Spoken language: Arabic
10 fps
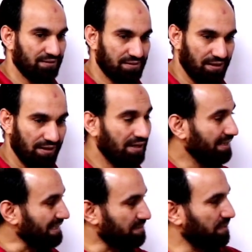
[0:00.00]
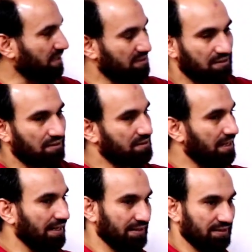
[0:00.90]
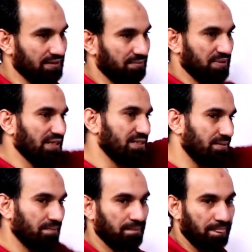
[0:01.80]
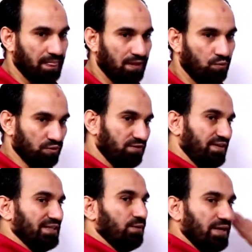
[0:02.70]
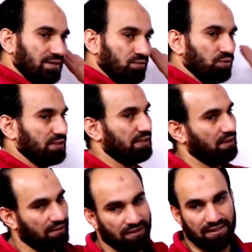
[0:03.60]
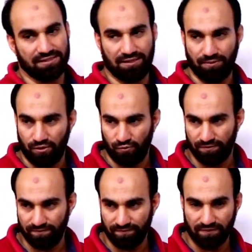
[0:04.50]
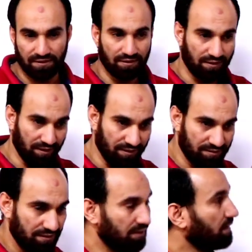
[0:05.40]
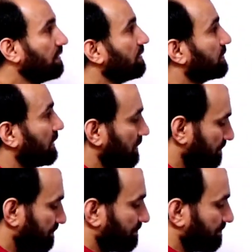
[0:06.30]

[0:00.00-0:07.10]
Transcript: صح تسميه الاسترات سهله جدا بتقسم وتضيف لهنا وات والتاني الكايل زي ما هو خلاص طيب